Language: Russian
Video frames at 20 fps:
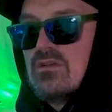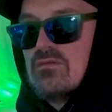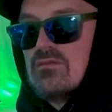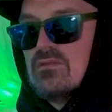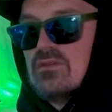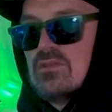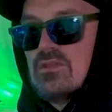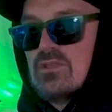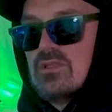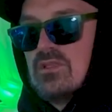
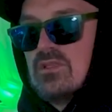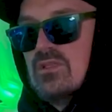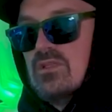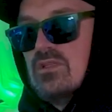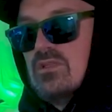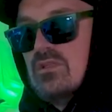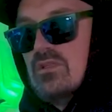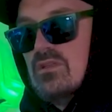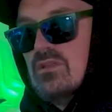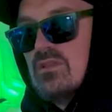Вот,
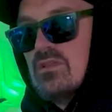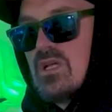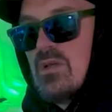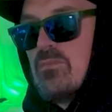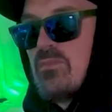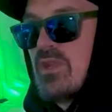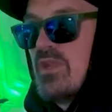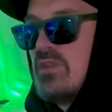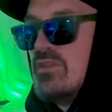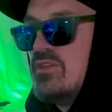и
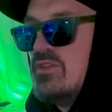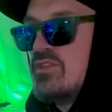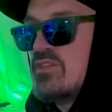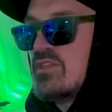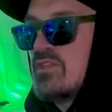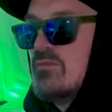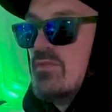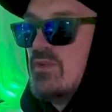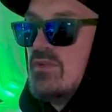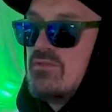там
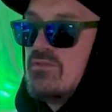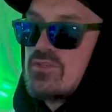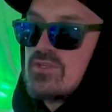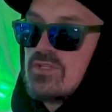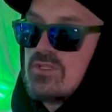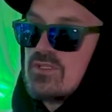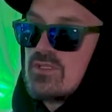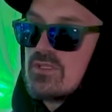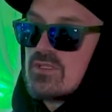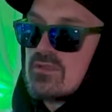периодически были
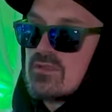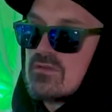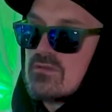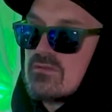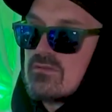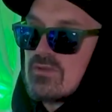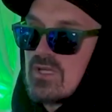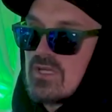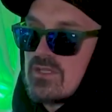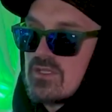вечеринки
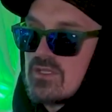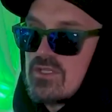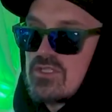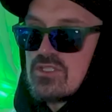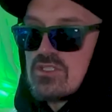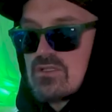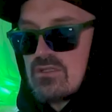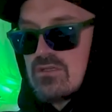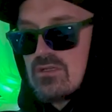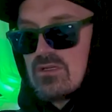в
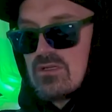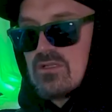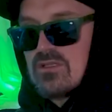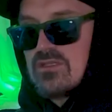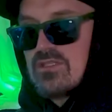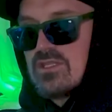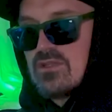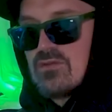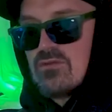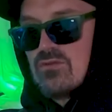коттеджах, э,
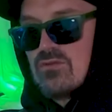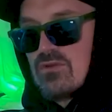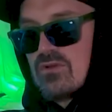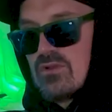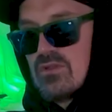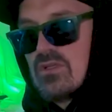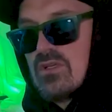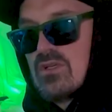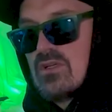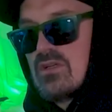День
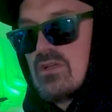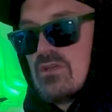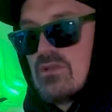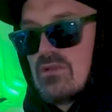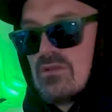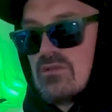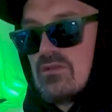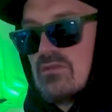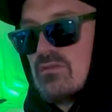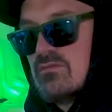города
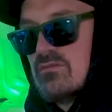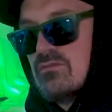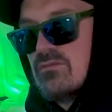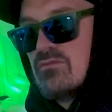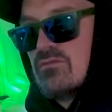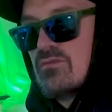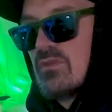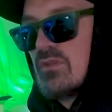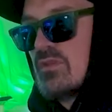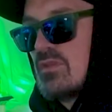и,
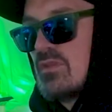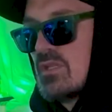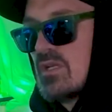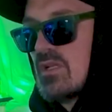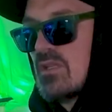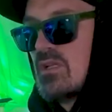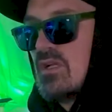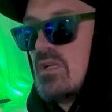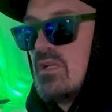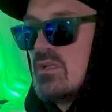ну, и
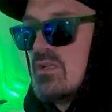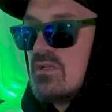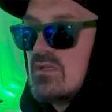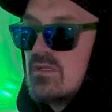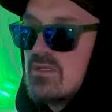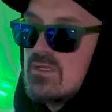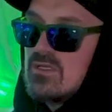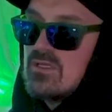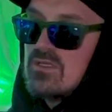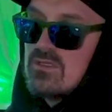так далее.
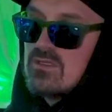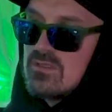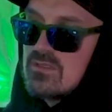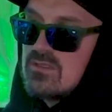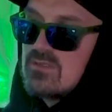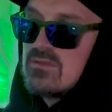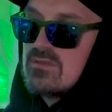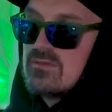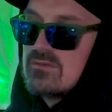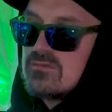
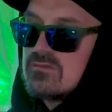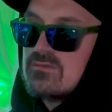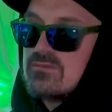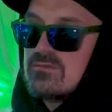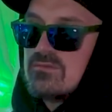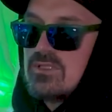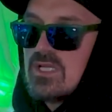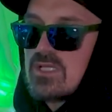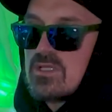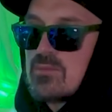
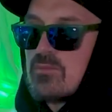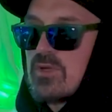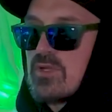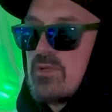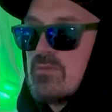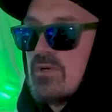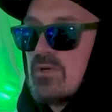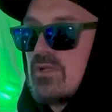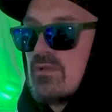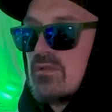И я там
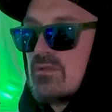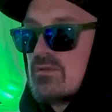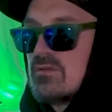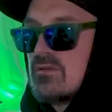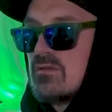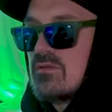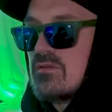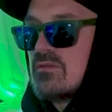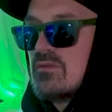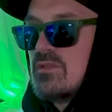принимал
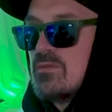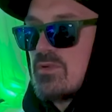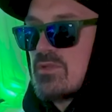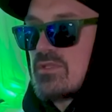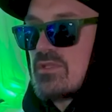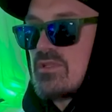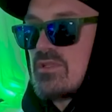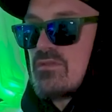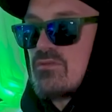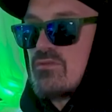
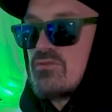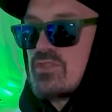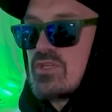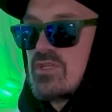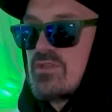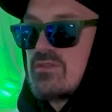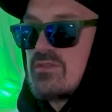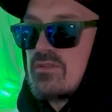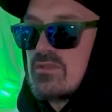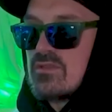непосредственное
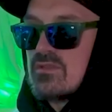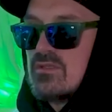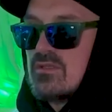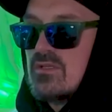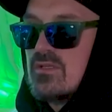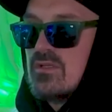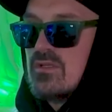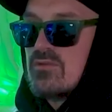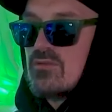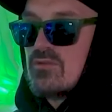участие.
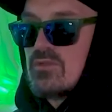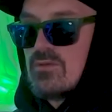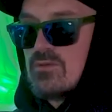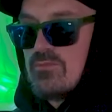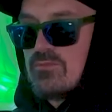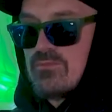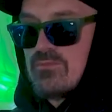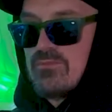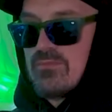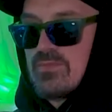То есть
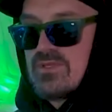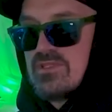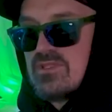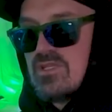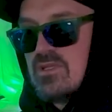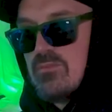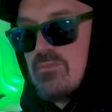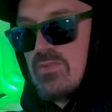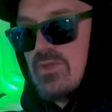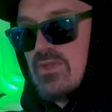и
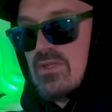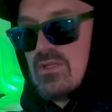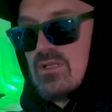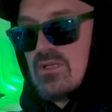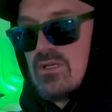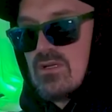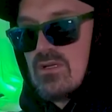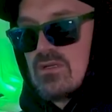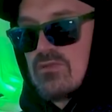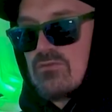
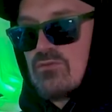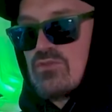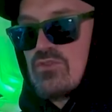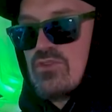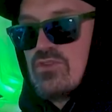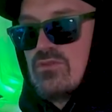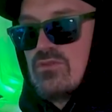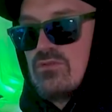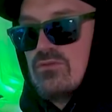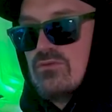постепенно к
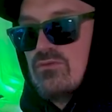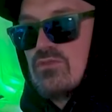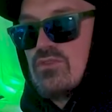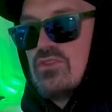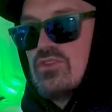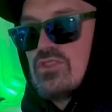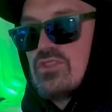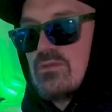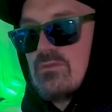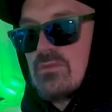
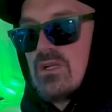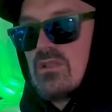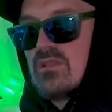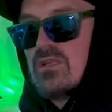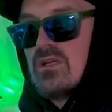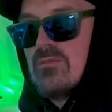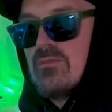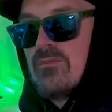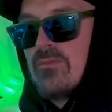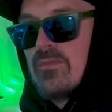2000
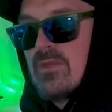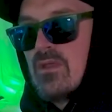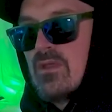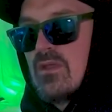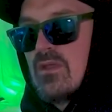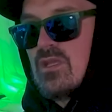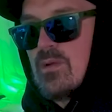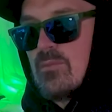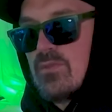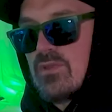годам
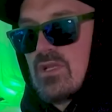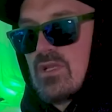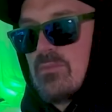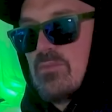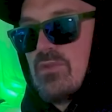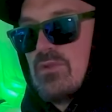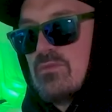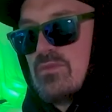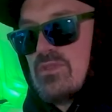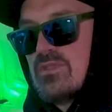я
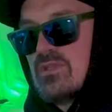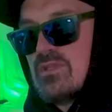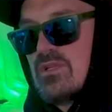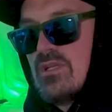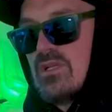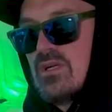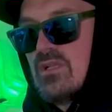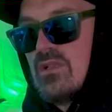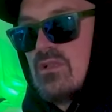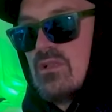подкопил
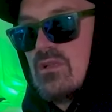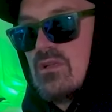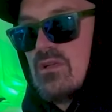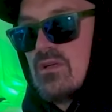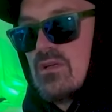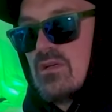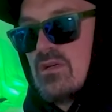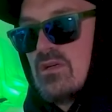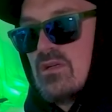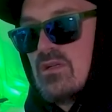материал
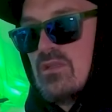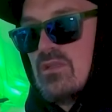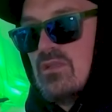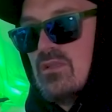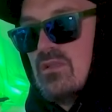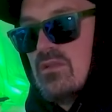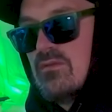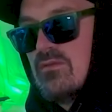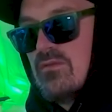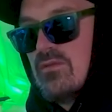э,
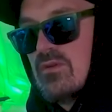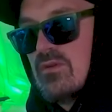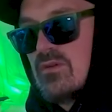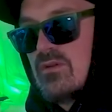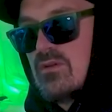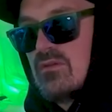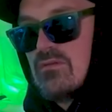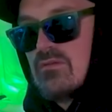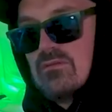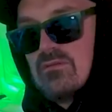и, э,
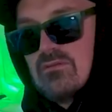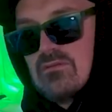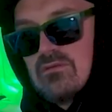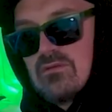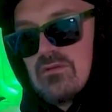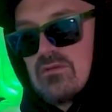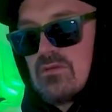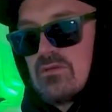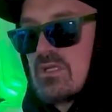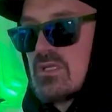
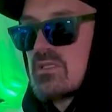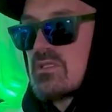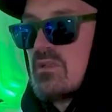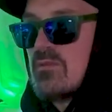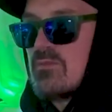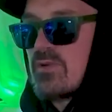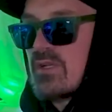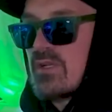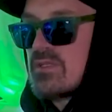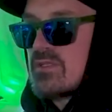вот,
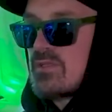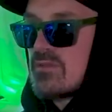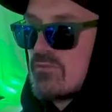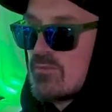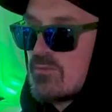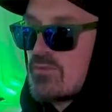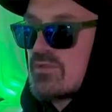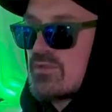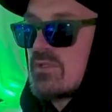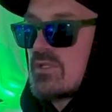рассказал про
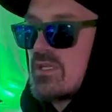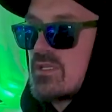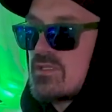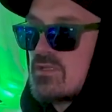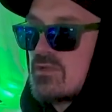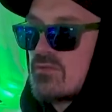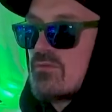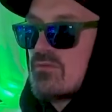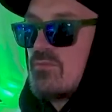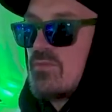кассету, выпустил
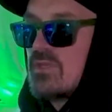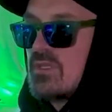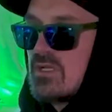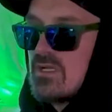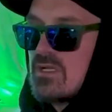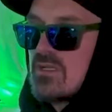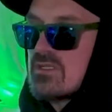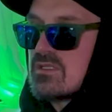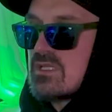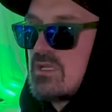кассету,
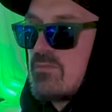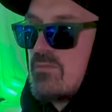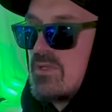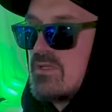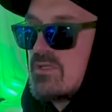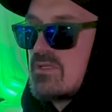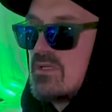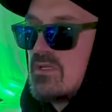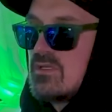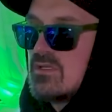меня
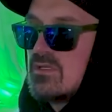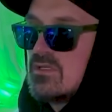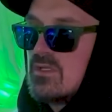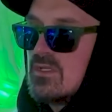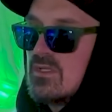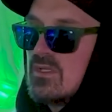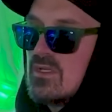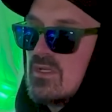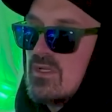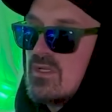заметили
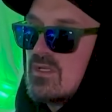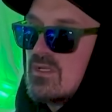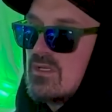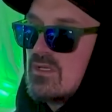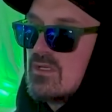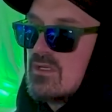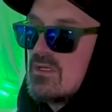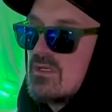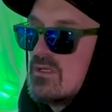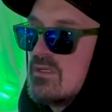
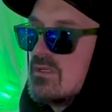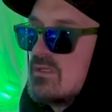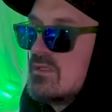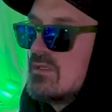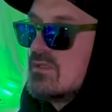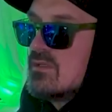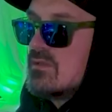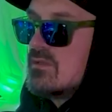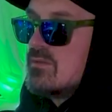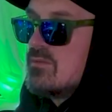
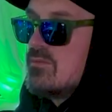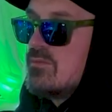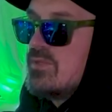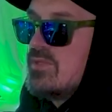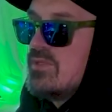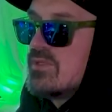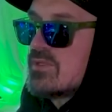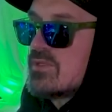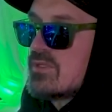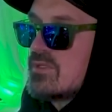э,
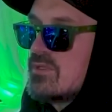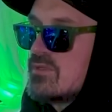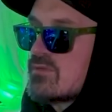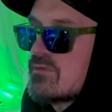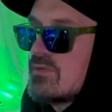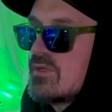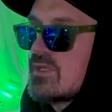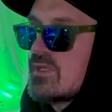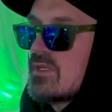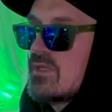питерские
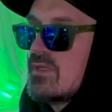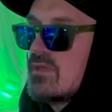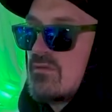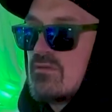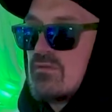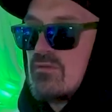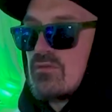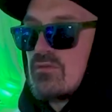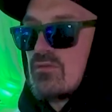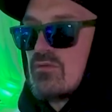чуваки,
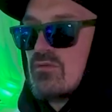вот